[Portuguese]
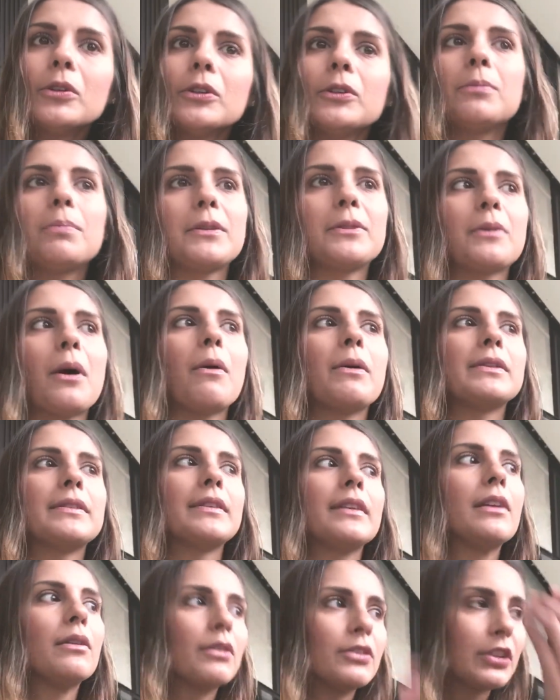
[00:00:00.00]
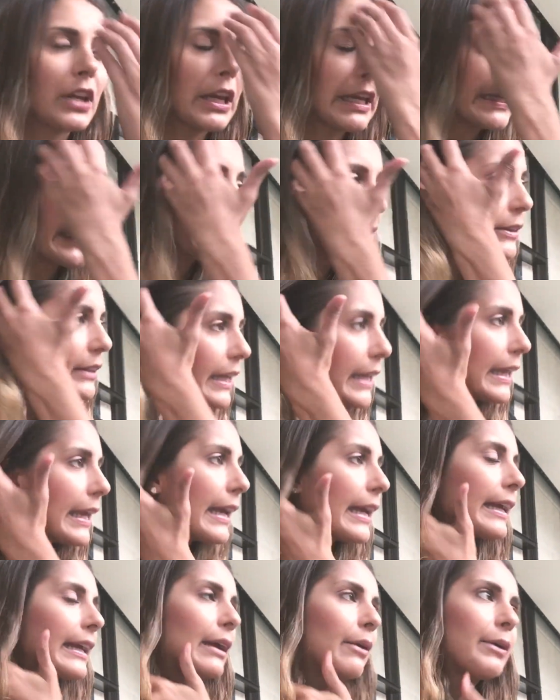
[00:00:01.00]
muito, pessoal, assim, eu achei que eu
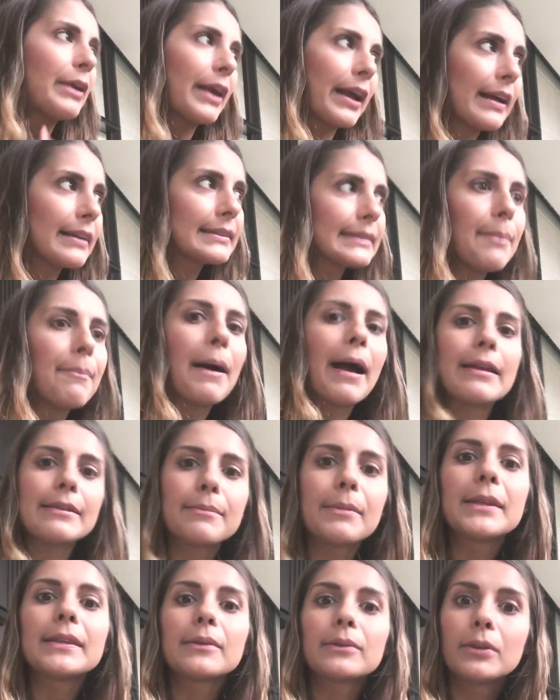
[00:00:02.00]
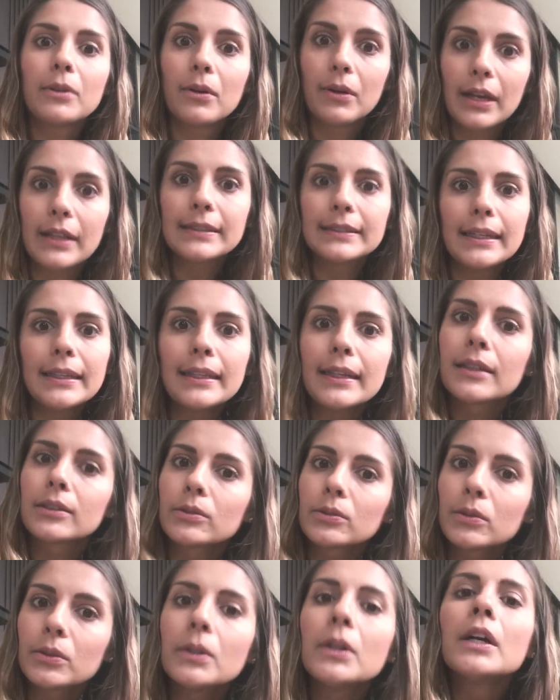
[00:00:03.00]
teria que eu ia gastar mais, mas eu não gastei
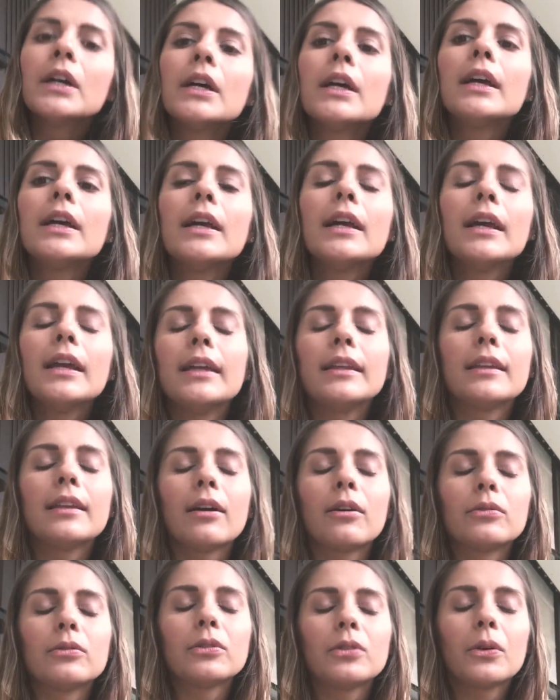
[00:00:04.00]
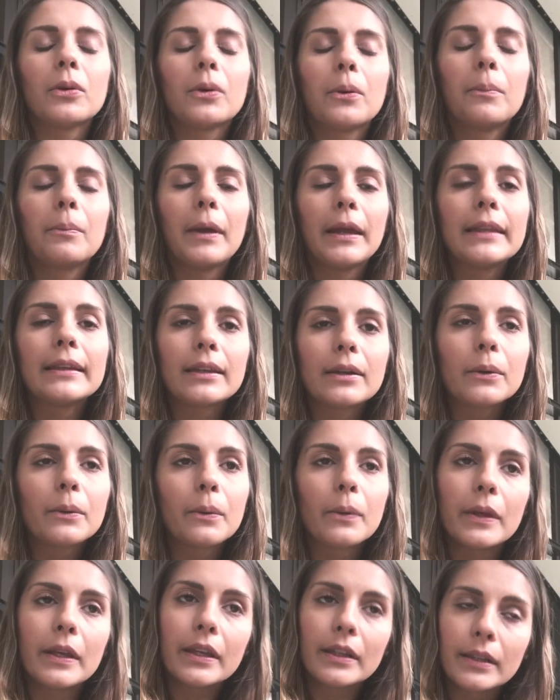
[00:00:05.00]
tanto. Então, tô bem
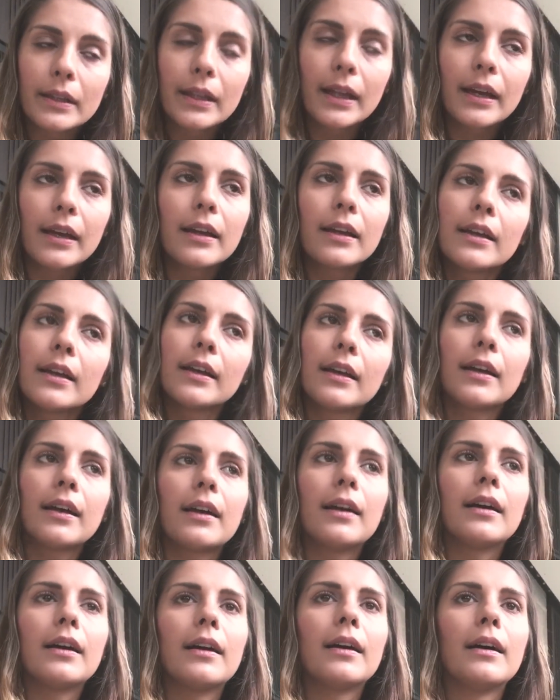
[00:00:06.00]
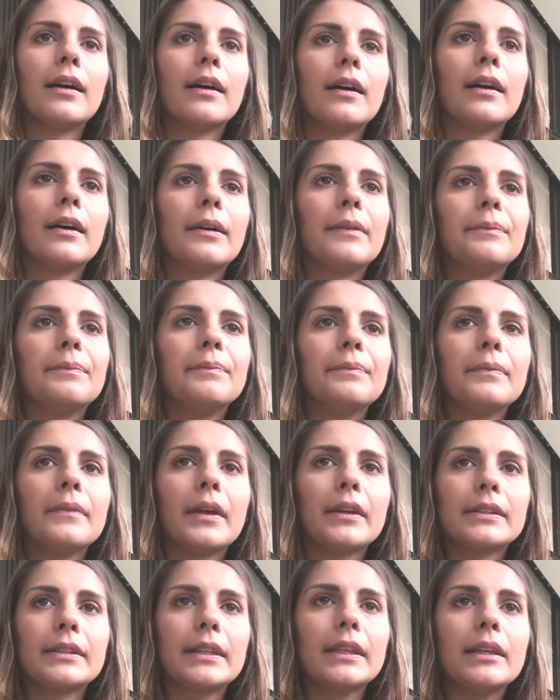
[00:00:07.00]
tranquila. Uh,
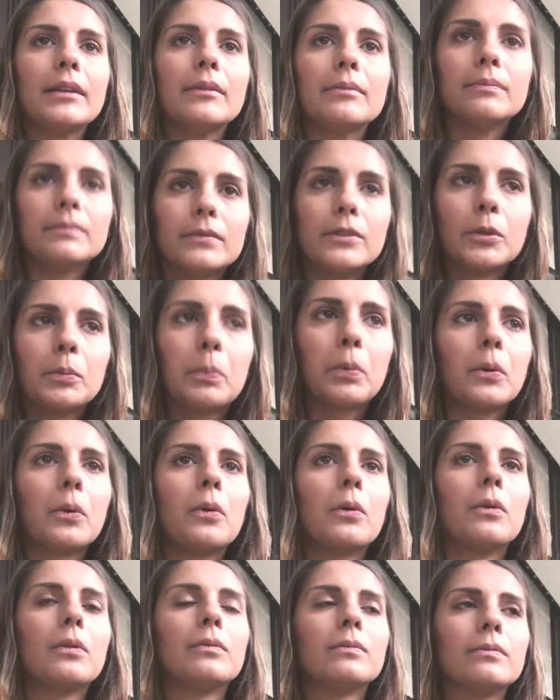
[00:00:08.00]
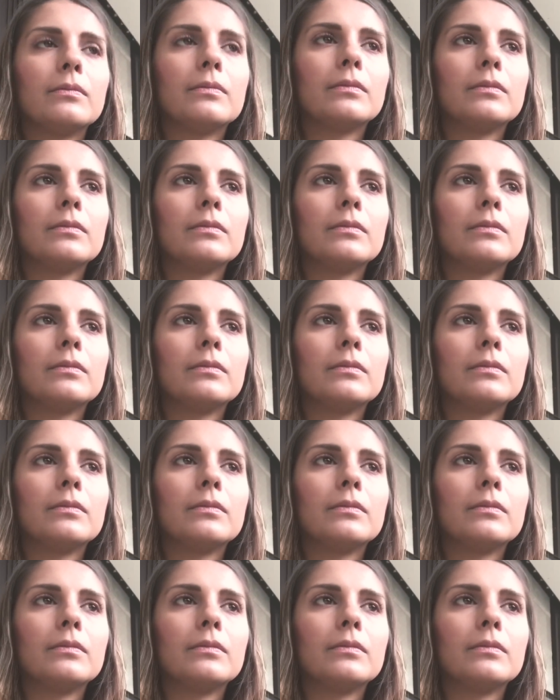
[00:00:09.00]
assim, tipo,